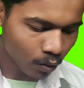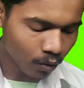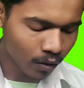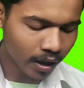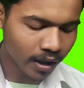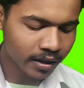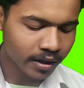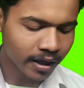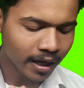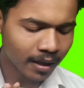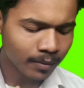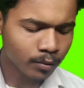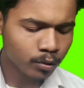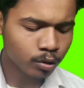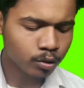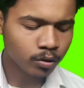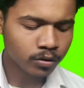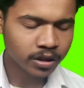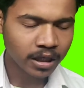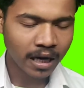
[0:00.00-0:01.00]
होला यहाँ
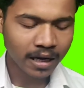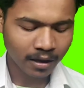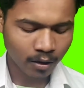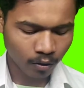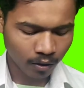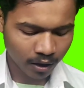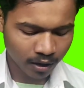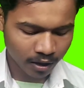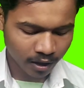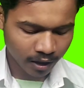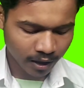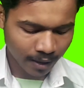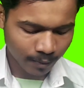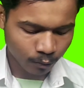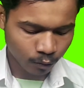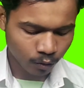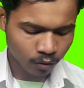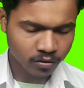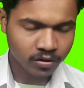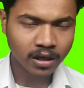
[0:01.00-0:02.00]
पर दोस्तों चाइना वाला लिख के
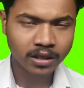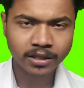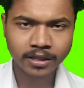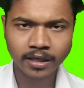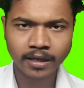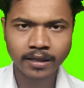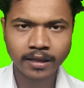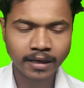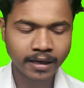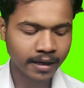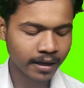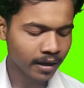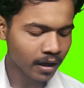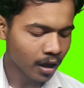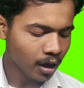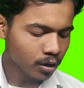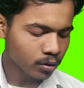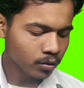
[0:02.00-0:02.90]
आपको सर्च कर देना है